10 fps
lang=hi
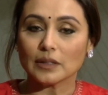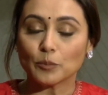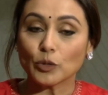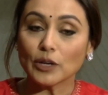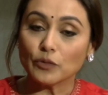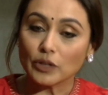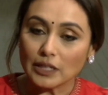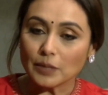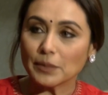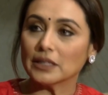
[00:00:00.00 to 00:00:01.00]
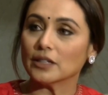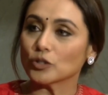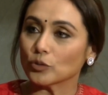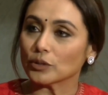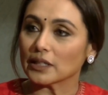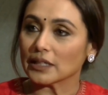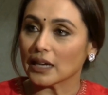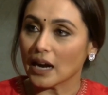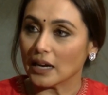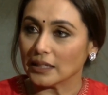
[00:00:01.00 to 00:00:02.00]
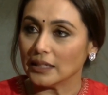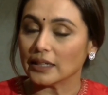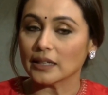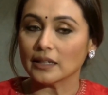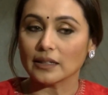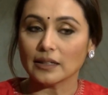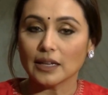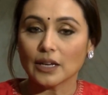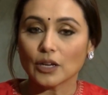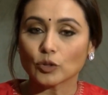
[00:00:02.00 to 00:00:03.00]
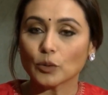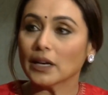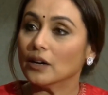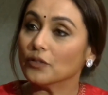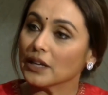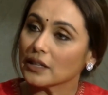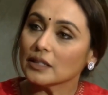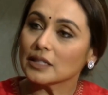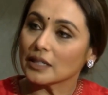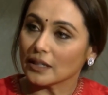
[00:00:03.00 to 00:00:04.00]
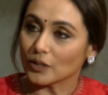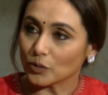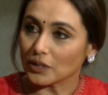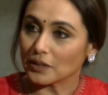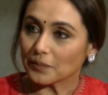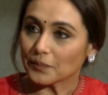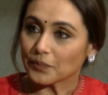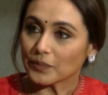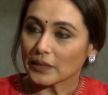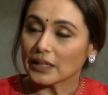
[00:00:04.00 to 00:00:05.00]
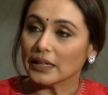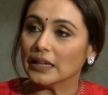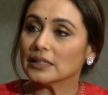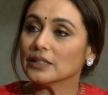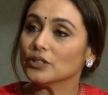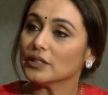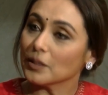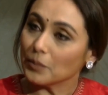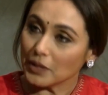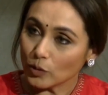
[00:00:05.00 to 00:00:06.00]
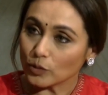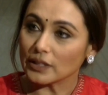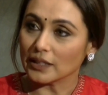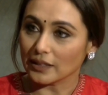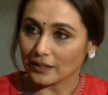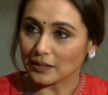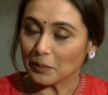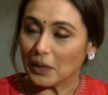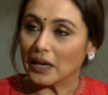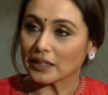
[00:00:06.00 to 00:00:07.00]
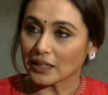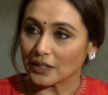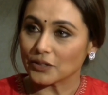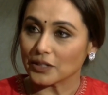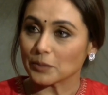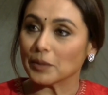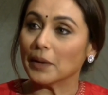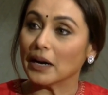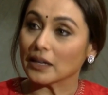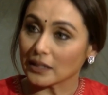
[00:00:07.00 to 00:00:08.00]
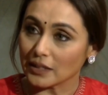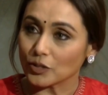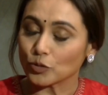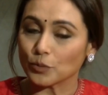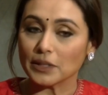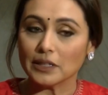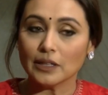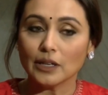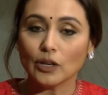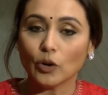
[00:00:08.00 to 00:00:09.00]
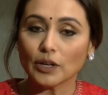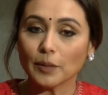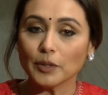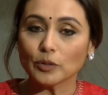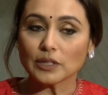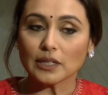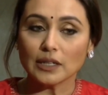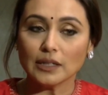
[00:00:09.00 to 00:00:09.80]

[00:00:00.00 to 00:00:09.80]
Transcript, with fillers: पूरे वर्ल्ड में दर्शकों तक ये कहानी लेके गए तो एक अवेयरनेस क्रिएट हुई कि ऐसी चीज़ें भी होती है बाहर की कंट्रीज़ में बाहर के देशों में और हमें उसका